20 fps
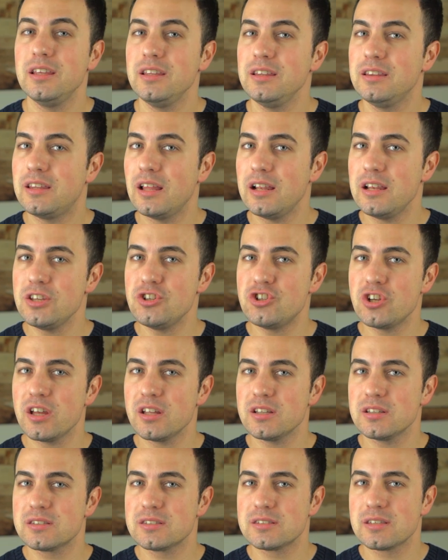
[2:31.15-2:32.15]

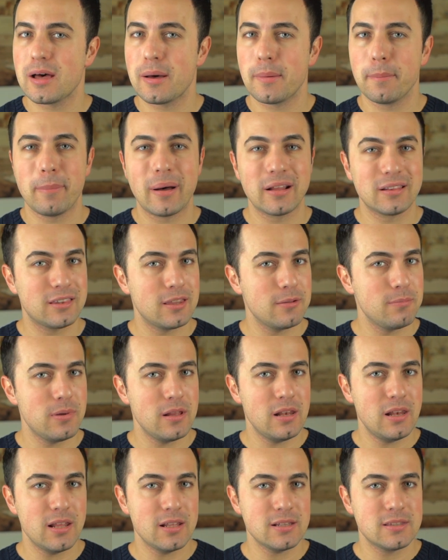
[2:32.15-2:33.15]
Intelligenza batte
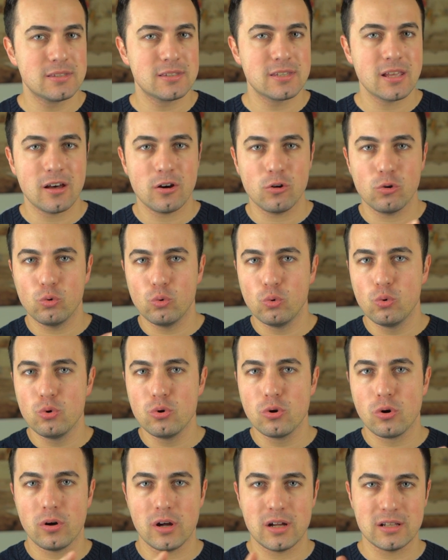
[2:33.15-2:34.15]
bellezza
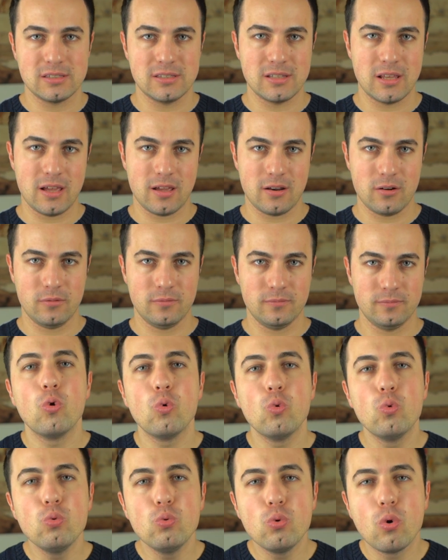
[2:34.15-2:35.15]
1 a 0
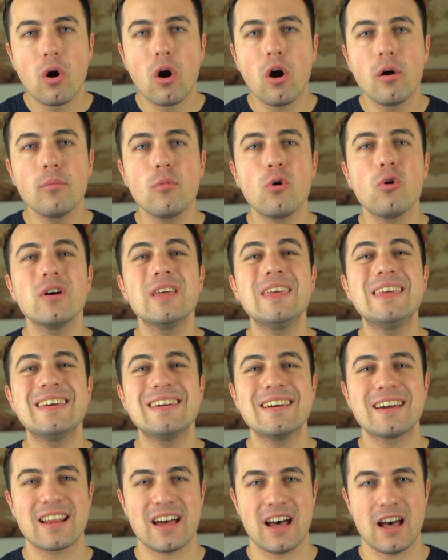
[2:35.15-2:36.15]
un uomo
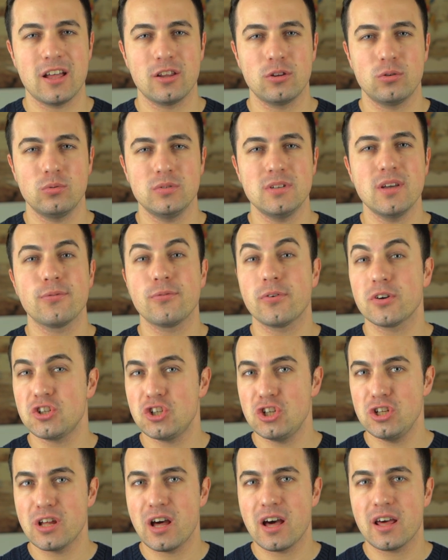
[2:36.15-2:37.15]
in grado di
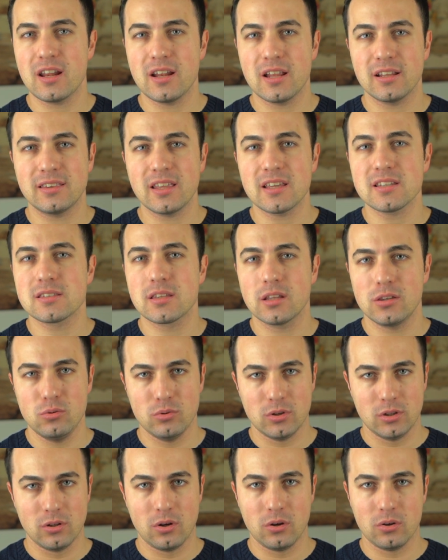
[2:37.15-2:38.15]
affascinare la testa di
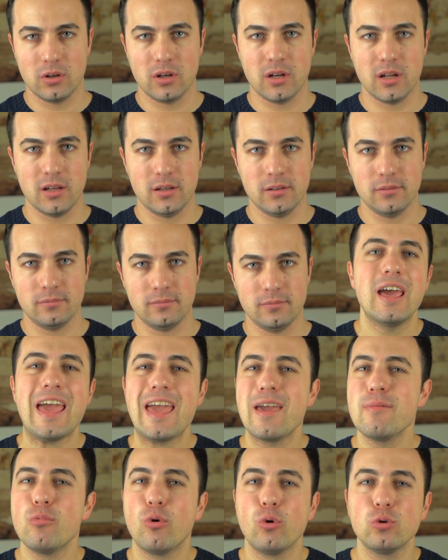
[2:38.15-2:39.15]
una donna
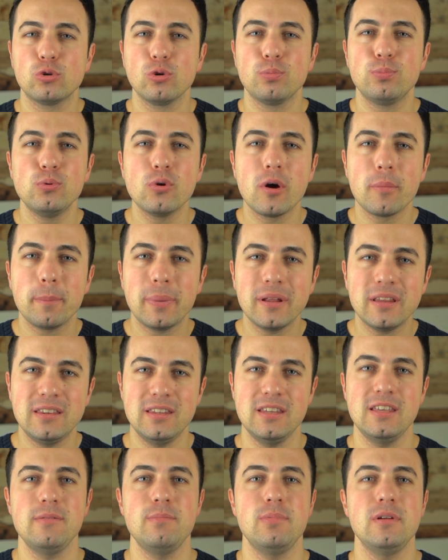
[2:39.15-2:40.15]
è molto più
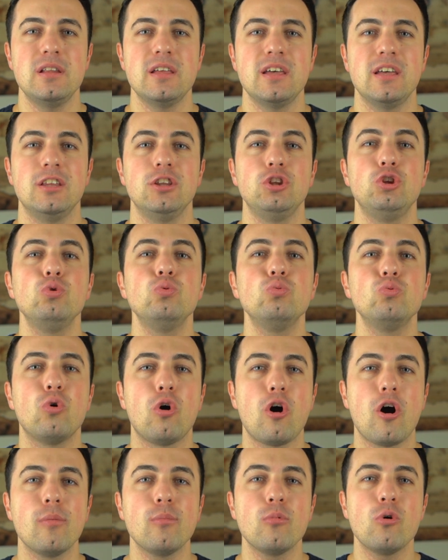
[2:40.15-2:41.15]
appetibile di un
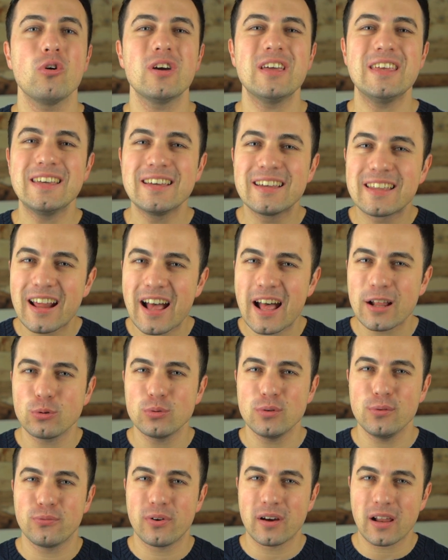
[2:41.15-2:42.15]
uomo in
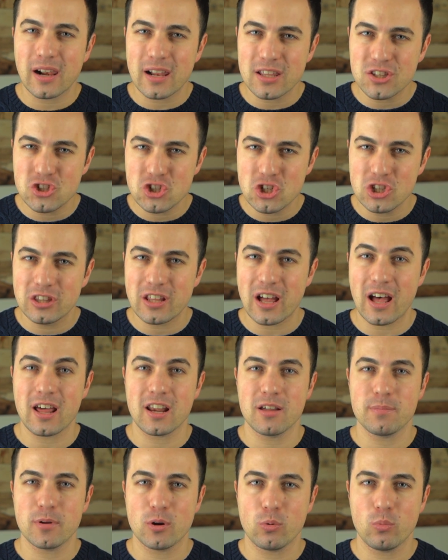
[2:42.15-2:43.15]
grado di farla
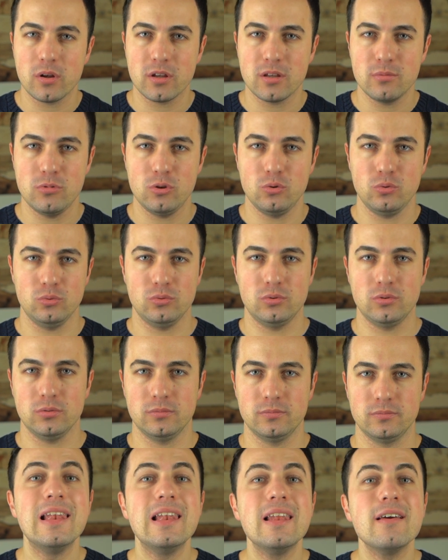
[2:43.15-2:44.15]
eccitare per qualche
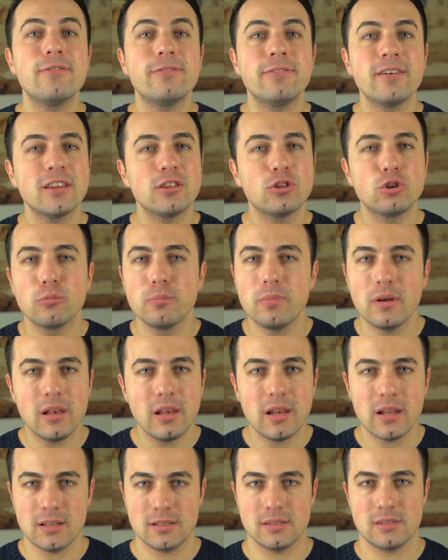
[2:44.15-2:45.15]
minuto. L'effetto
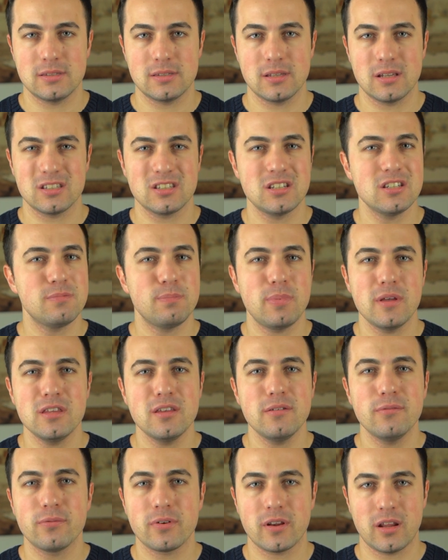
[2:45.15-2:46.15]
bellezza si
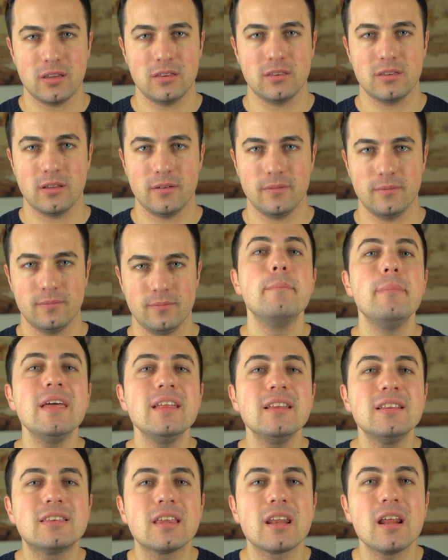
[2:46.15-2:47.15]
spegne in fretta,
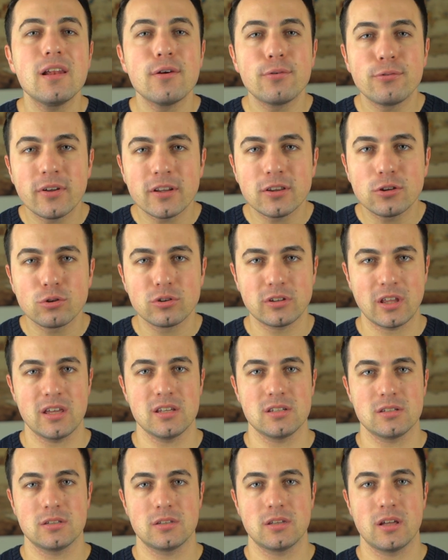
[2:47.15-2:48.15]
mentre l'effetto
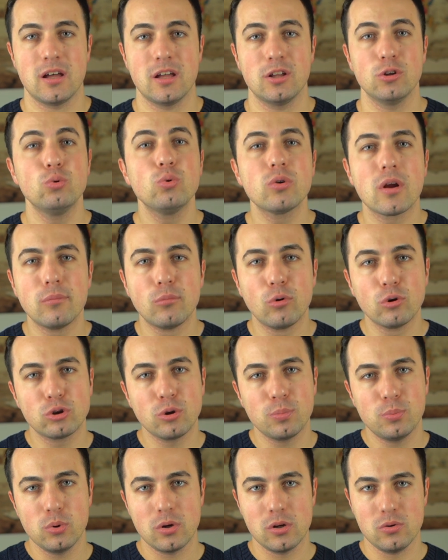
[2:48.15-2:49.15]
testa dura
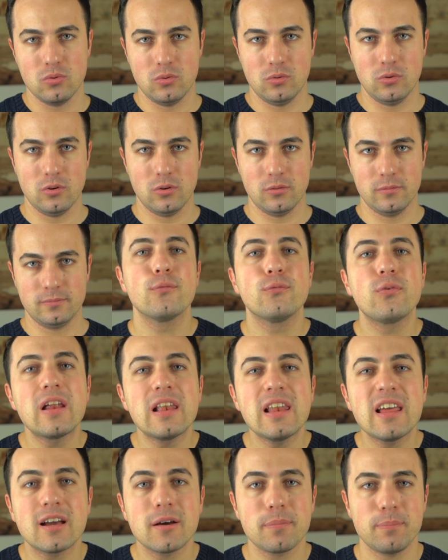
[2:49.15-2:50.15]
molto più a lungo.
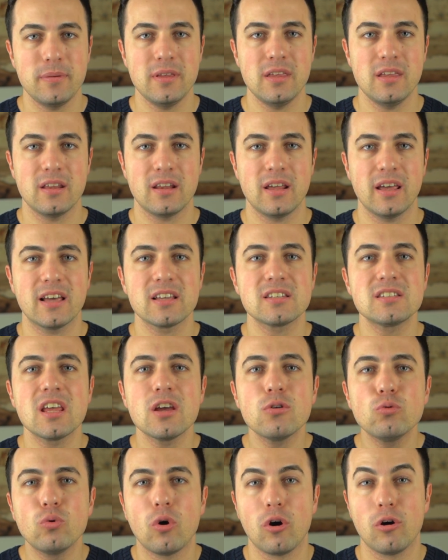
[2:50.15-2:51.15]
Falle capire che
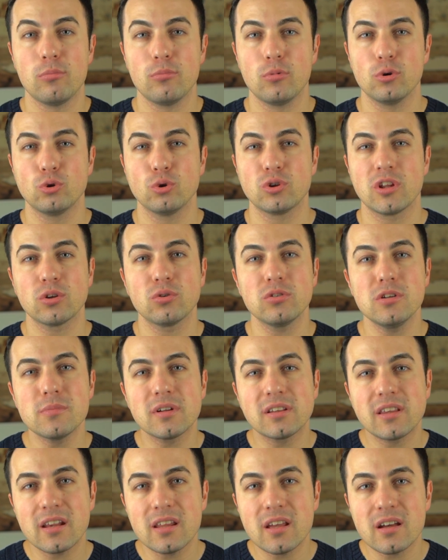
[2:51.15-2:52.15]
sei un uomo dotato di
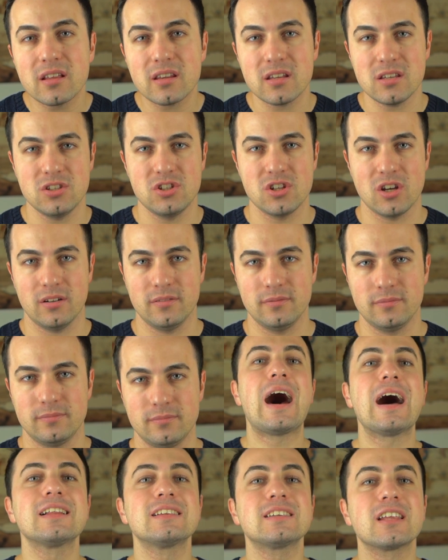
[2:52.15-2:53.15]
materia grigia,
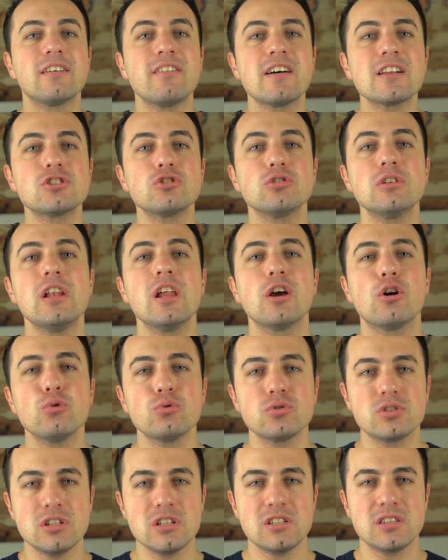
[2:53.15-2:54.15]
attraverso delle
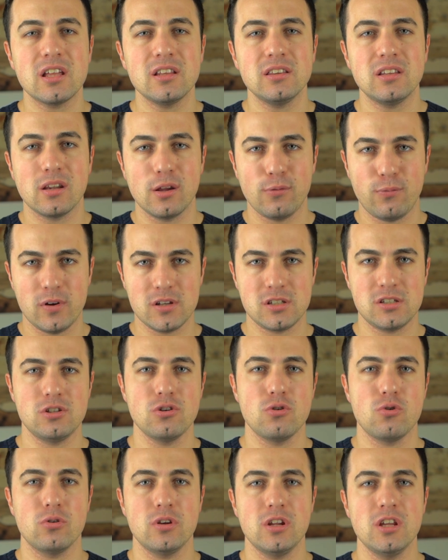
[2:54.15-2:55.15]
consistenti
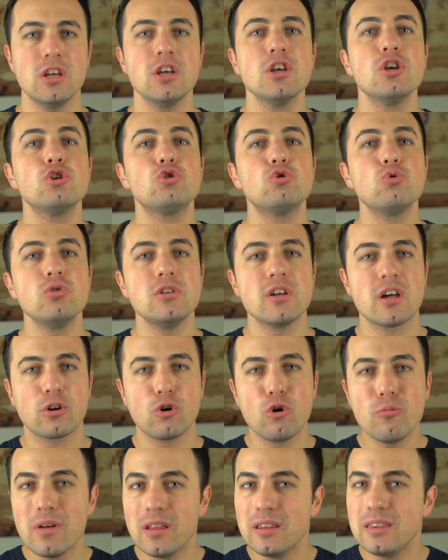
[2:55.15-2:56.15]
riflessioni sugli
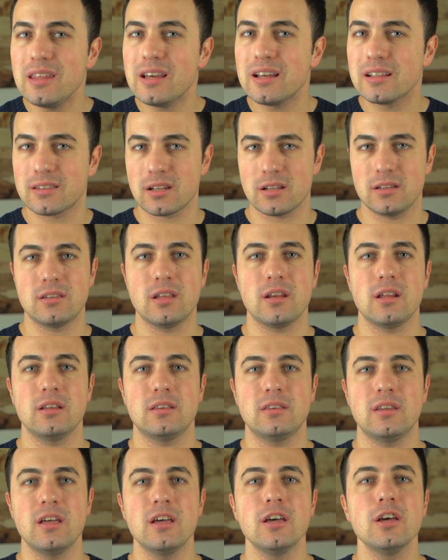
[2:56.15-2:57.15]
argomenti che
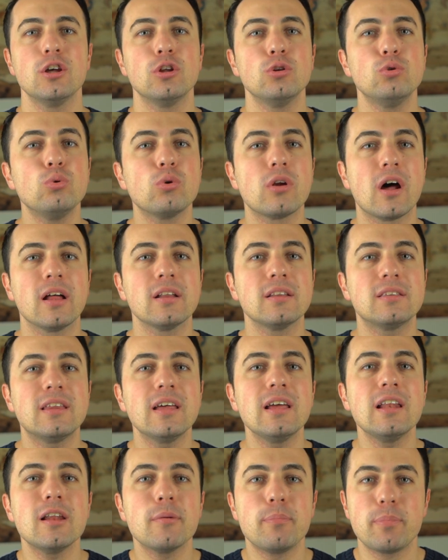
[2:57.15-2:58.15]
tratterete
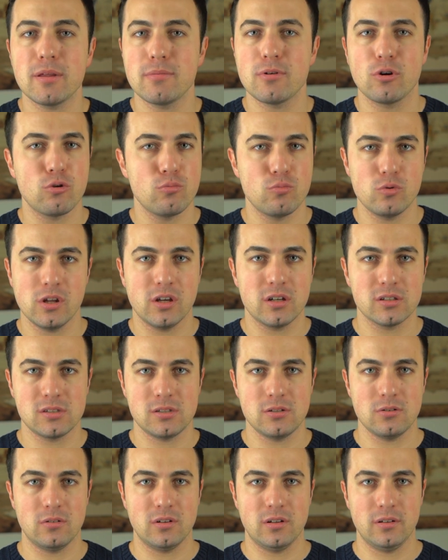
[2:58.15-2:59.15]
durante la prima
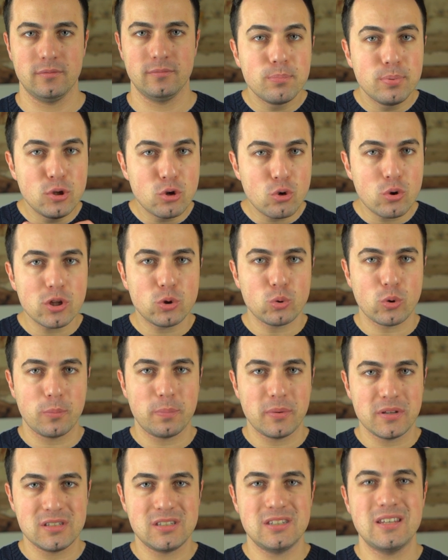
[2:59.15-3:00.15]
comunicazione. Più i tuoi
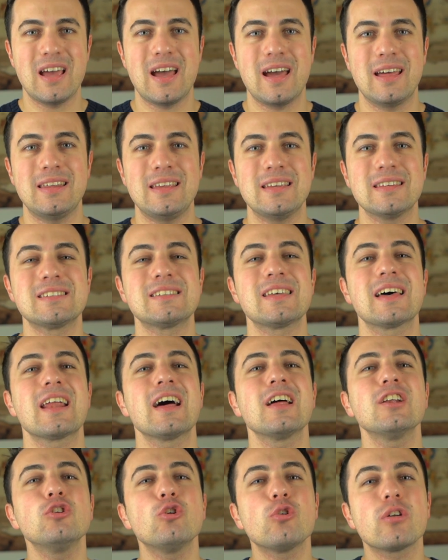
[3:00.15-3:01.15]
pensieri
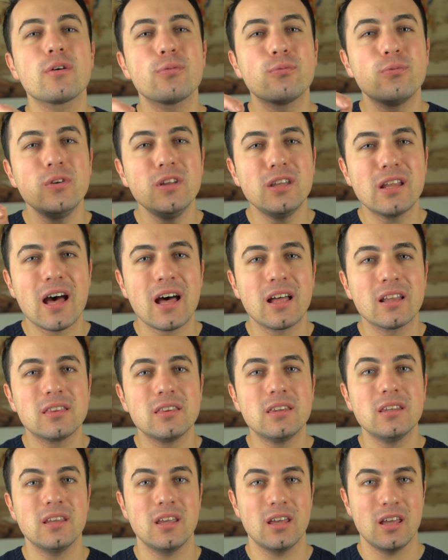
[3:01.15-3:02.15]
saranno
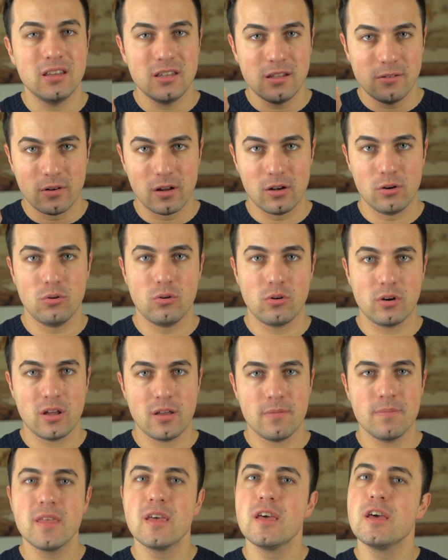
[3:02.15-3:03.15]
raffinati e di
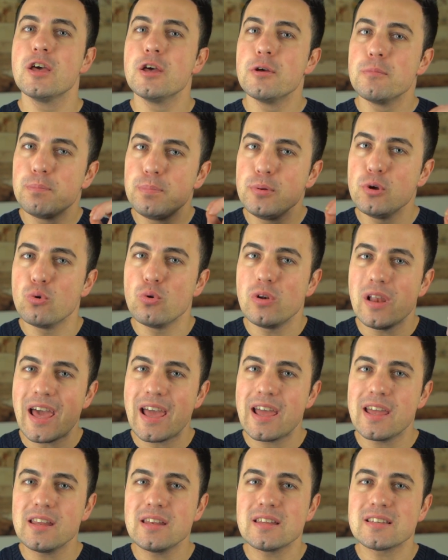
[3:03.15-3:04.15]
valore, più
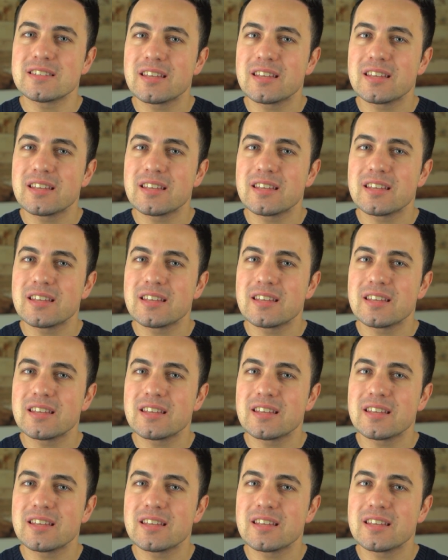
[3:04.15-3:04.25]
lei ne